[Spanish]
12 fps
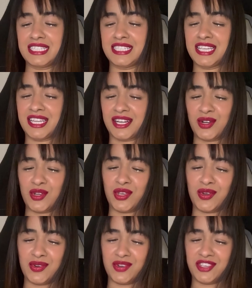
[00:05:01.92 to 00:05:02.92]
Sí,
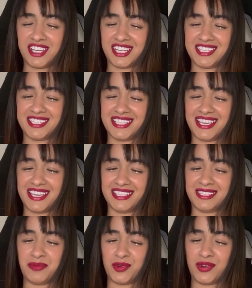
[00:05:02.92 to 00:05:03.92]
rollo, yo qué sé,
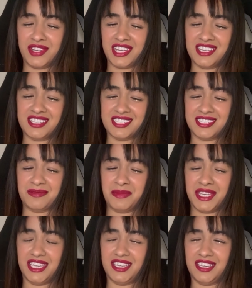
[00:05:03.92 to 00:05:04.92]
tipo, eres
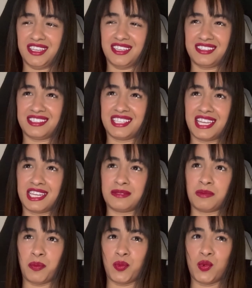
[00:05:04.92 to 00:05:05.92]
mi. Eres
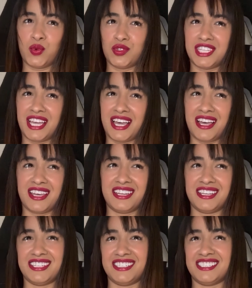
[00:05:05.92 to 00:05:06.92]
mi puta,
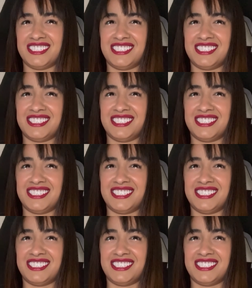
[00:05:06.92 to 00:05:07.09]
eres.